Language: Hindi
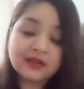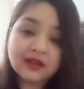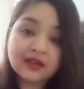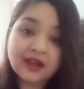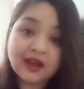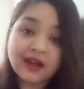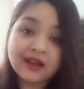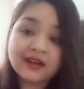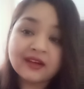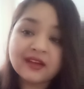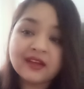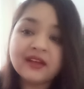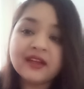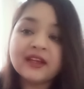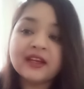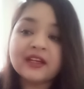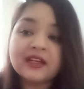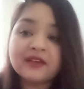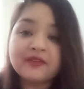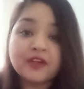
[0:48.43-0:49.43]
इसका कारण है
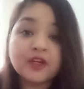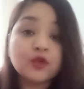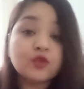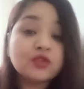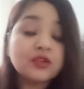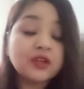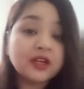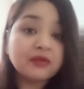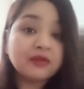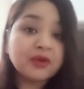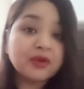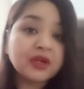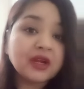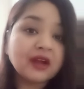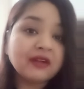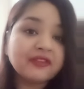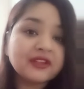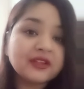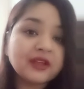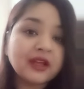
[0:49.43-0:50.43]
नेगेटिविटी उस घर में
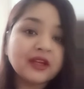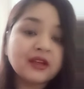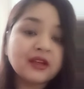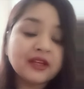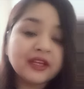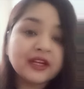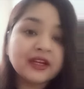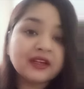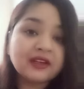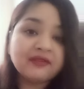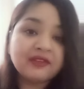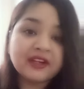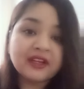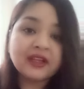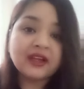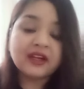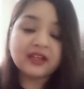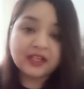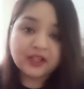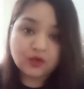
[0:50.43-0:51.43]
काफ़ी ज़्यादा
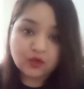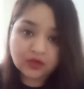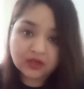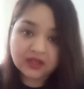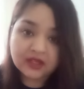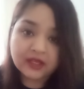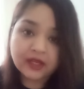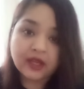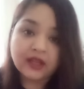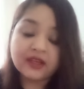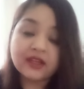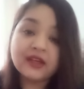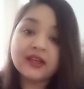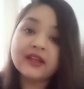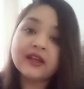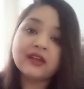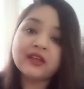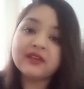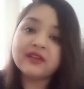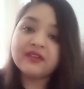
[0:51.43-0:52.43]
नेगेटिविटी इकट्ठी हो रखी है ये
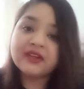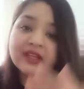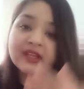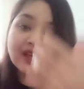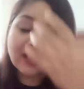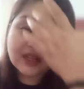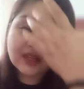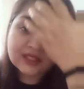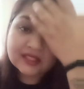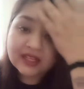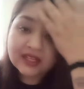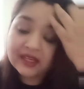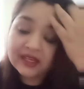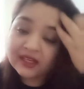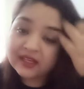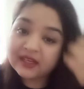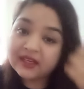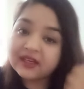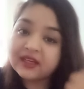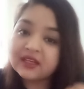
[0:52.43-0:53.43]
नेगेटिविटी कहाँ से
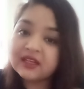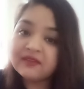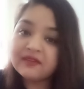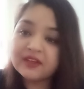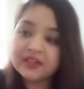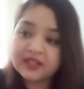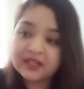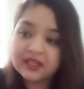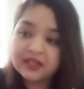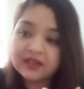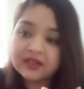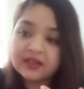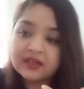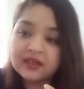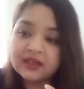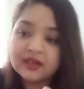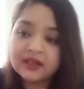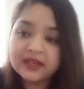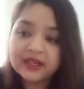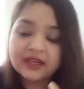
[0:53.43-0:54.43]
आई ये नेगेटिविटी
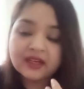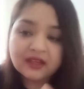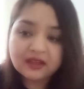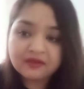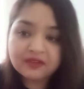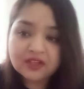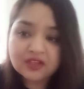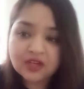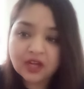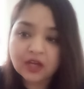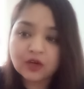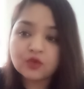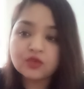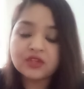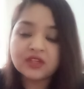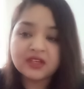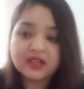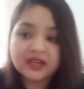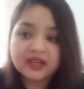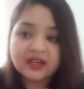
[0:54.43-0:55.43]
नेगेटिव
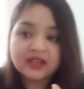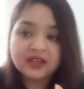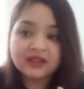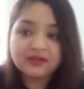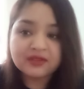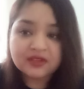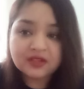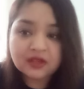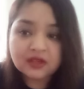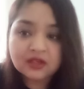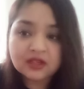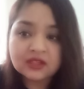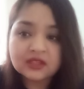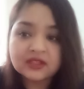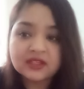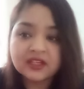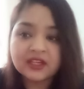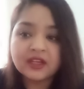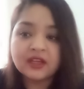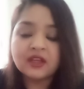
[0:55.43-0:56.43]
विचारों से नेगेटिव
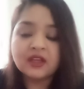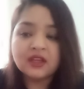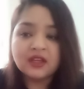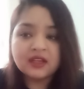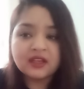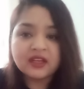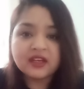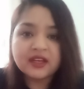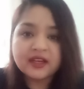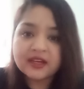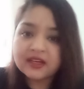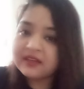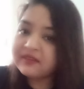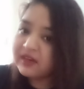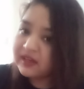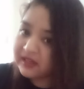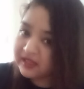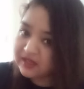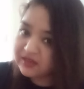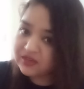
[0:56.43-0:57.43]
सर्कल से या
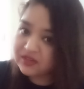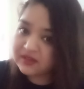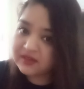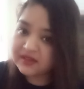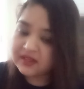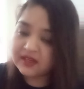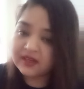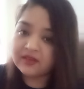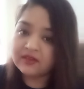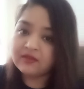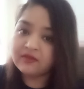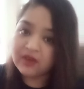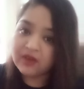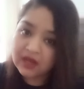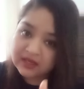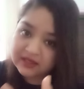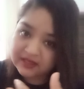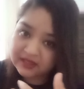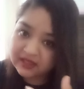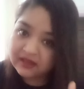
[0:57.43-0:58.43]
नेगेटिव एडिक्शन से
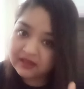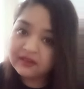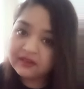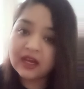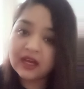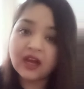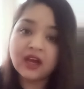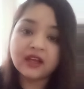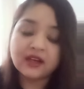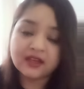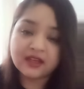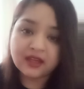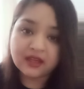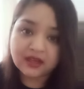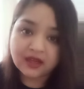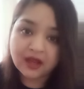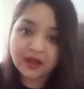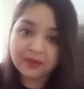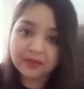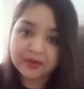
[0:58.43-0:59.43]
वहाँ से ये आ रही
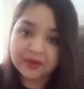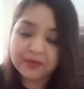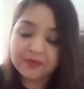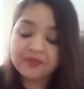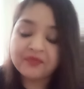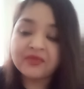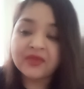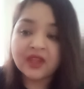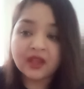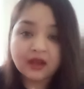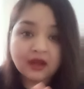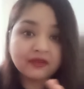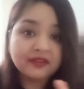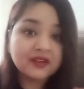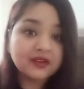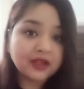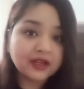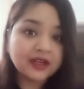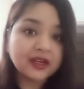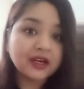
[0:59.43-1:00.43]
है यहाँ पे
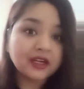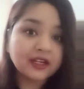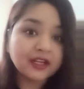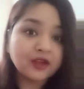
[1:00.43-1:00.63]
काफ़ी सारी